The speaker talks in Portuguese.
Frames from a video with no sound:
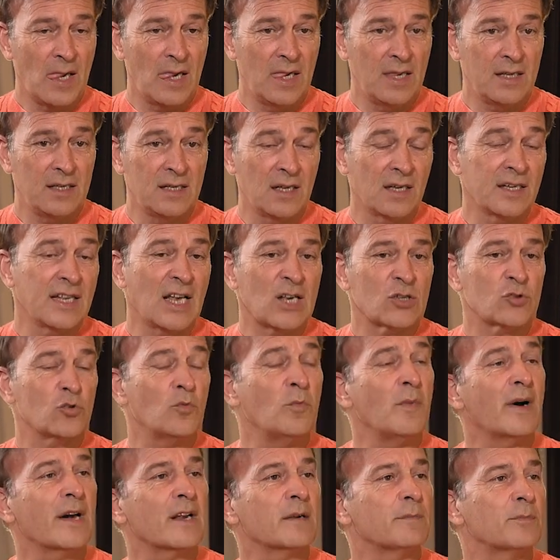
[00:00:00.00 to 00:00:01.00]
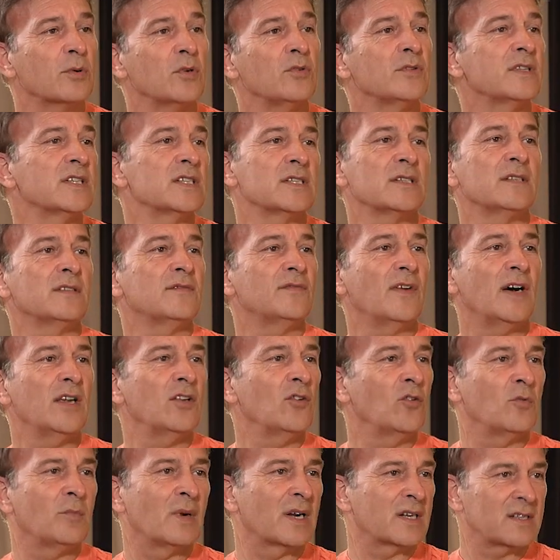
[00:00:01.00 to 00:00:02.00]
e aliás, o mar para onde a gente vai
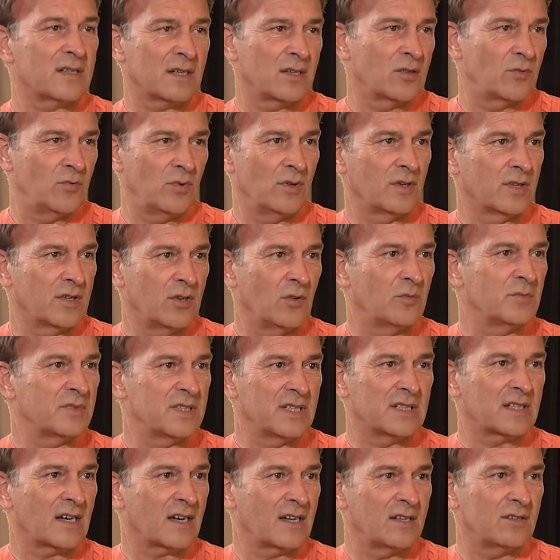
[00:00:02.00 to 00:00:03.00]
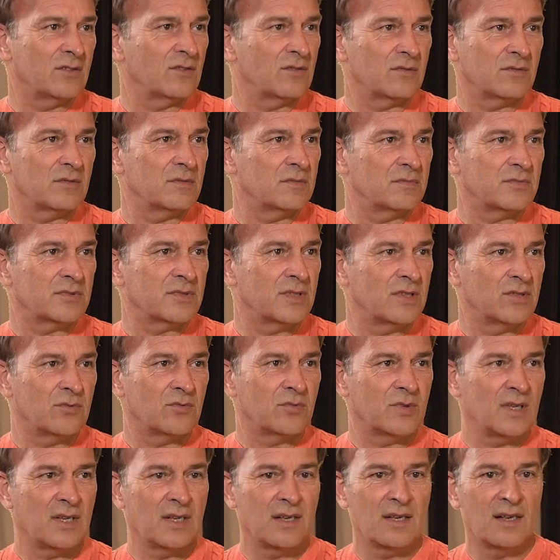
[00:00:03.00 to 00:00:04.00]
é um mar tranquilo, que é o Mediterrâneo. Uhum.
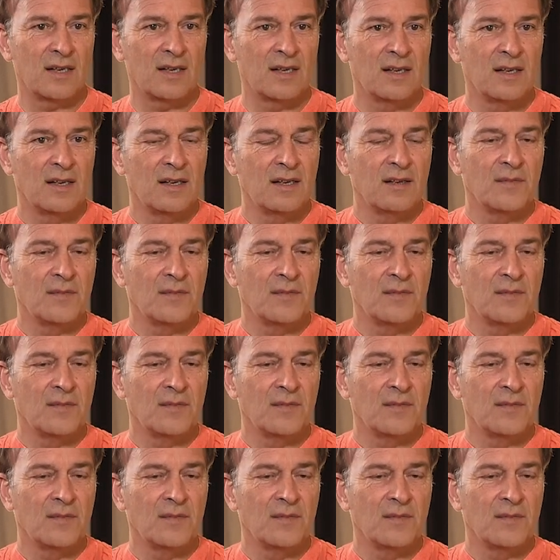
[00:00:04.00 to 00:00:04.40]
Portanto, é.